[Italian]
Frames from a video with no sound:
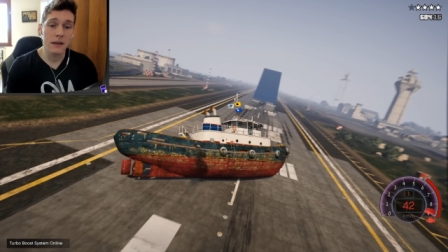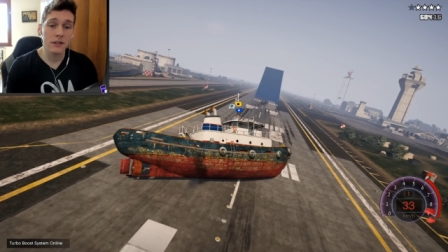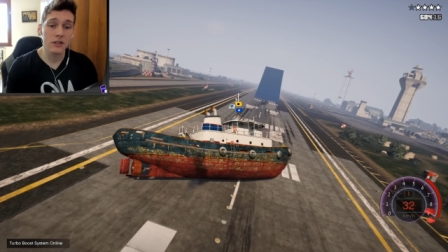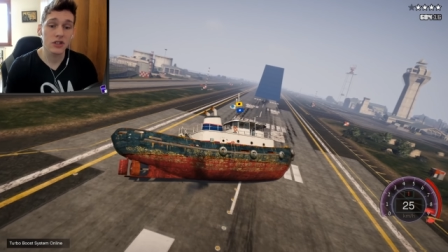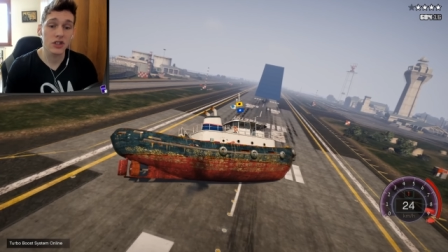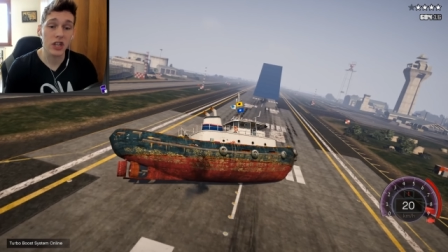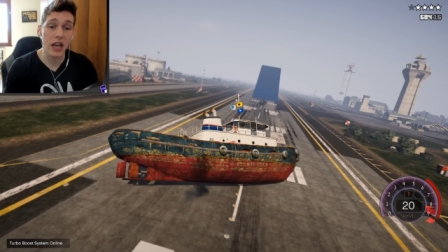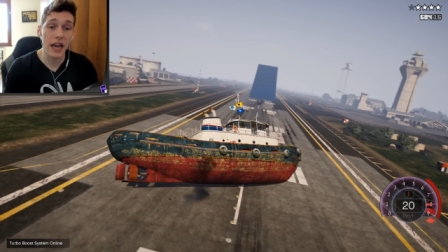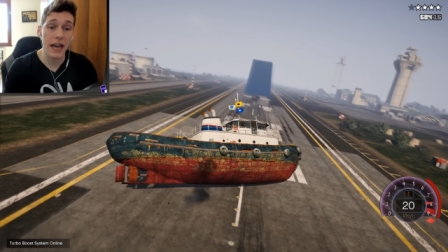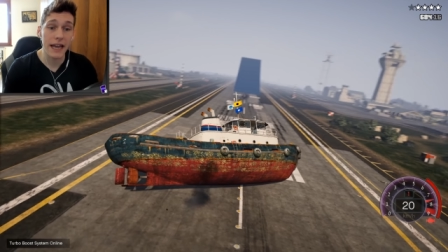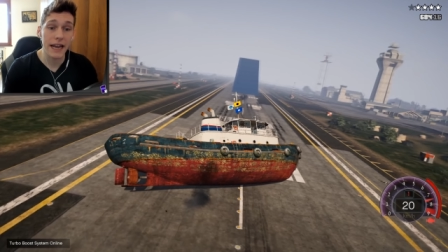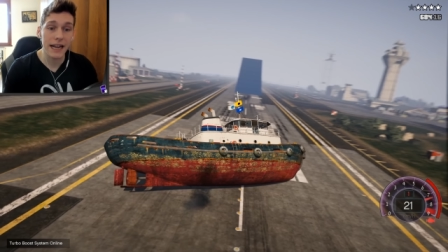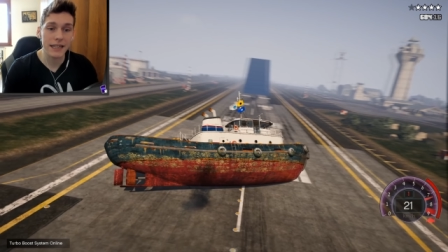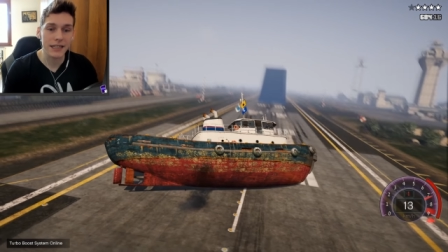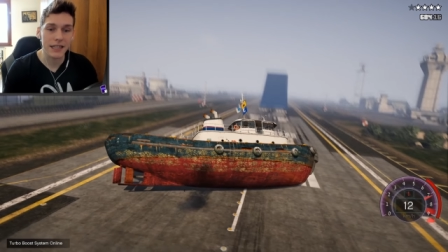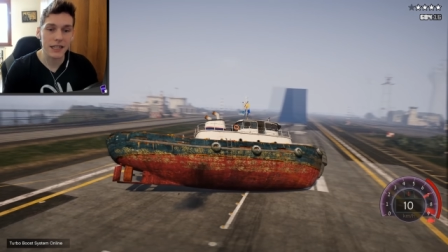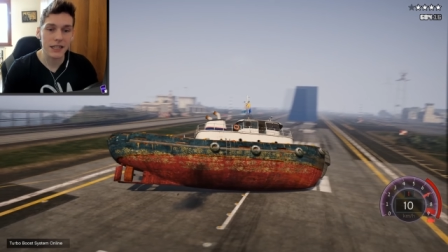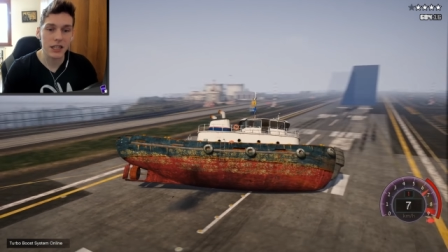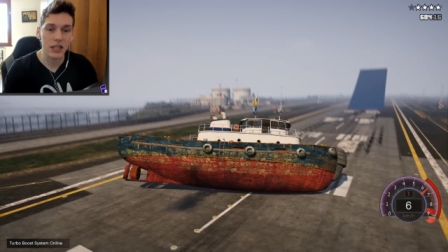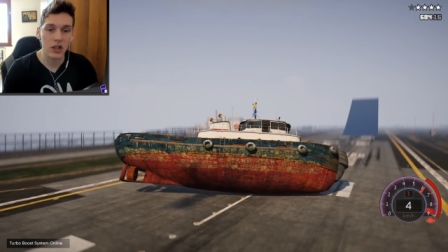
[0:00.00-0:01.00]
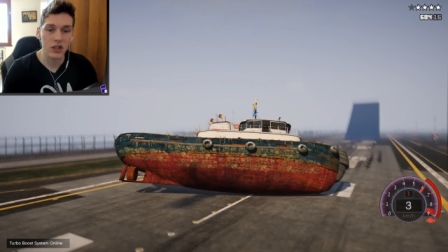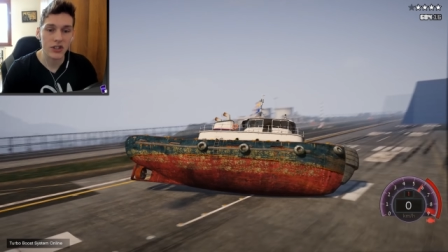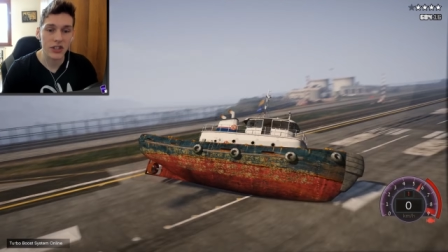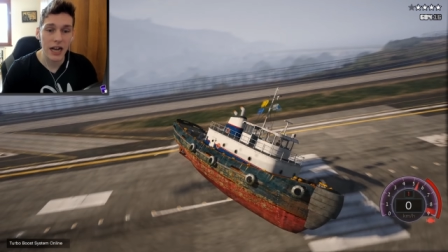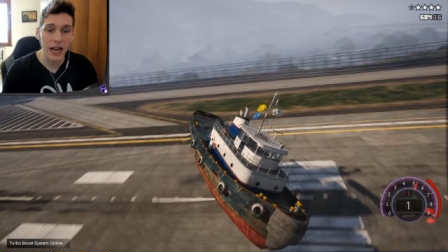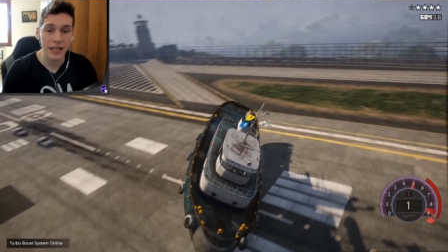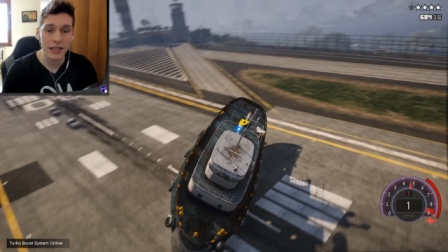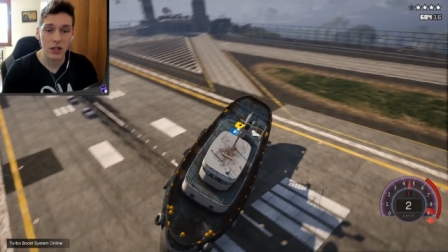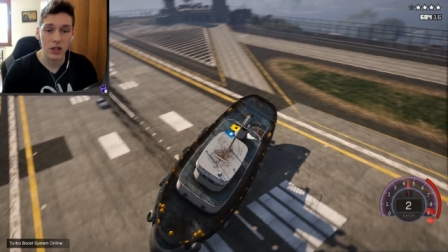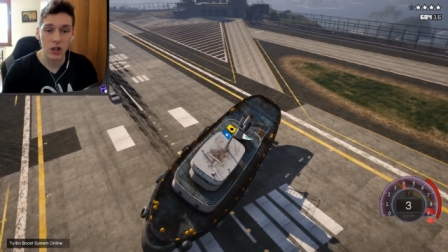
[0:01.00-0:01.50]
Girati, Dio
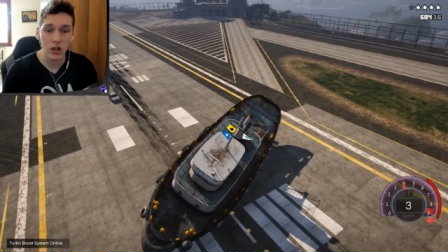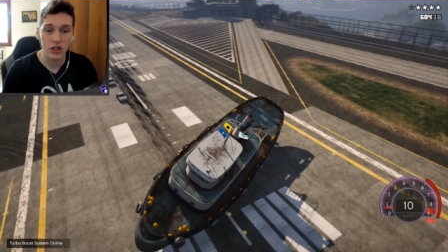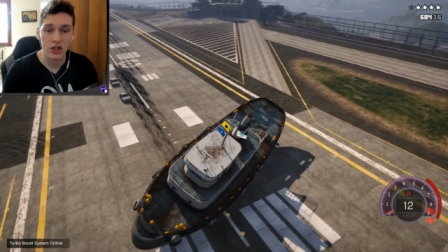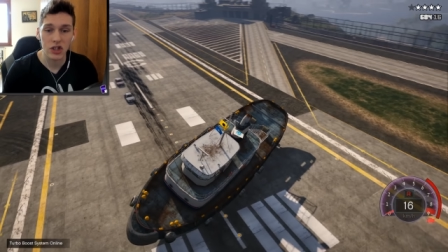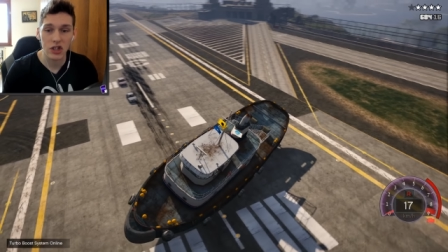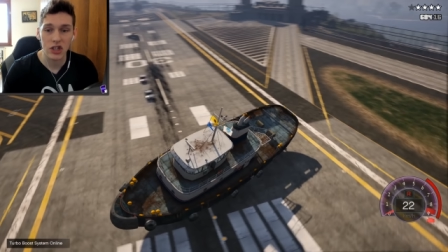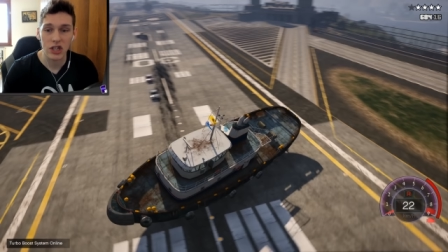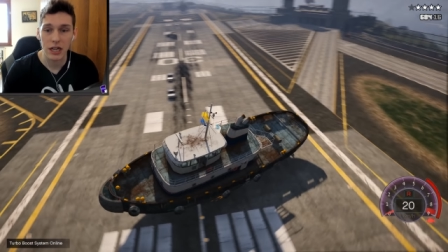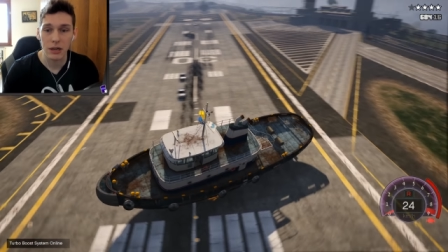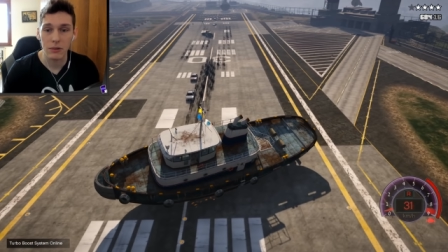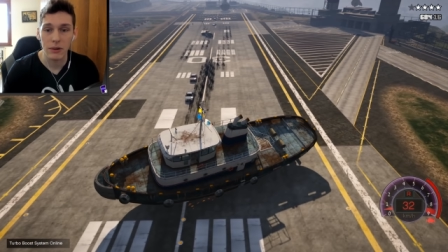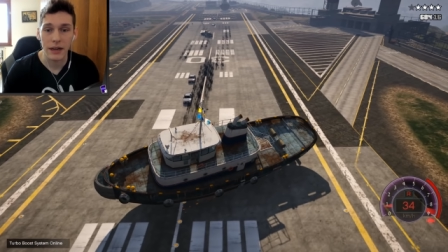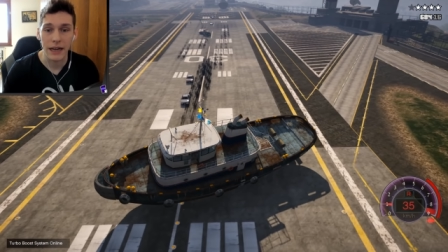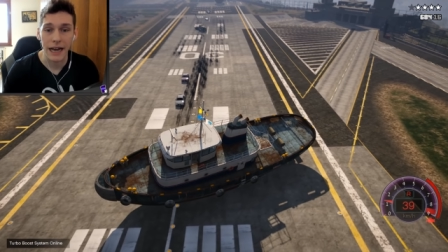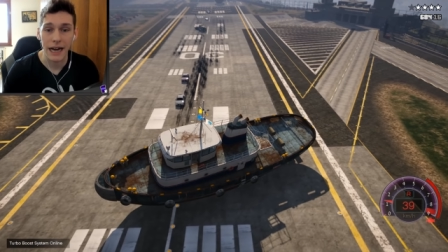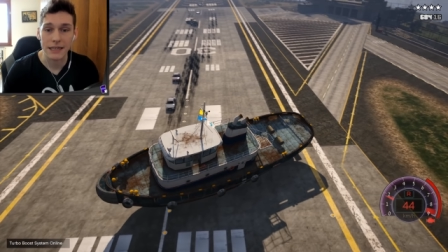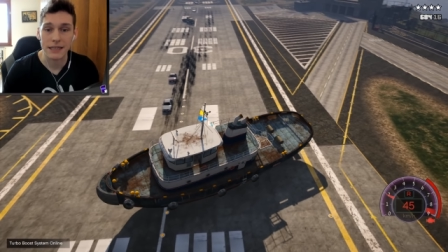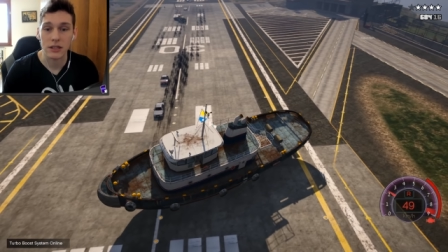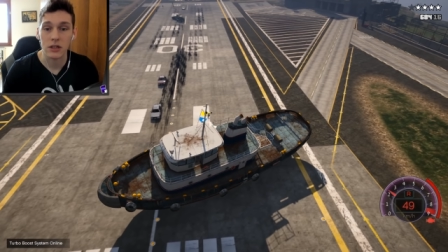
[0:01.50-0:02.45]
santo, non si gira un c***o